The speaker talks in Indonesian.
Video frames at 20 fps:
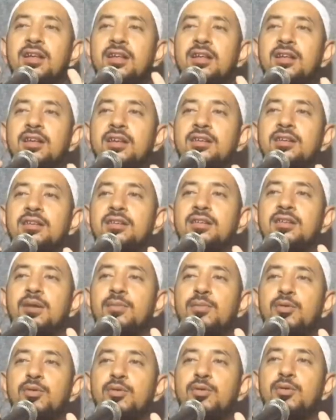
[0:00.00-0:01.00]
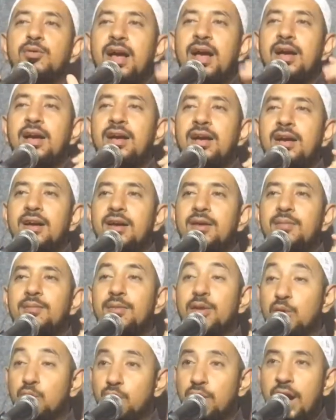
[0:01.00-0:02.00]
ini tidak mengangkat
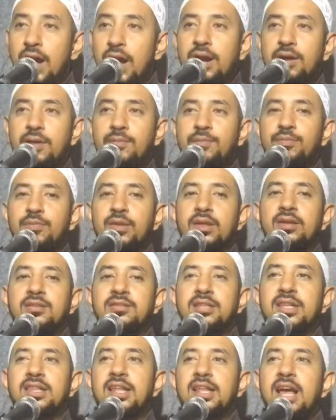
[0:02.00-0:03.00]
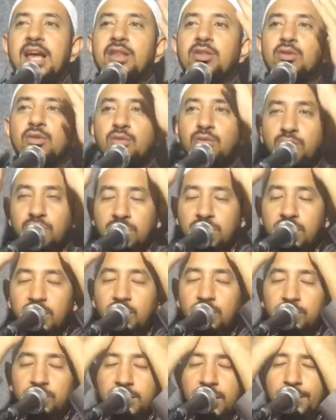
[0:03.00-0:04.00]
tangannya satu atau
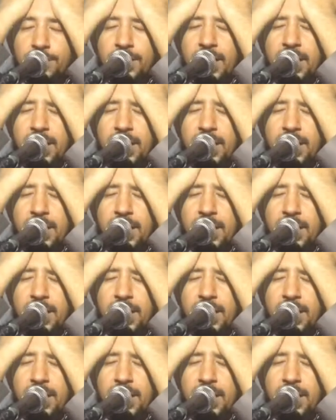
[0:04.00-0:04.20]
keduanya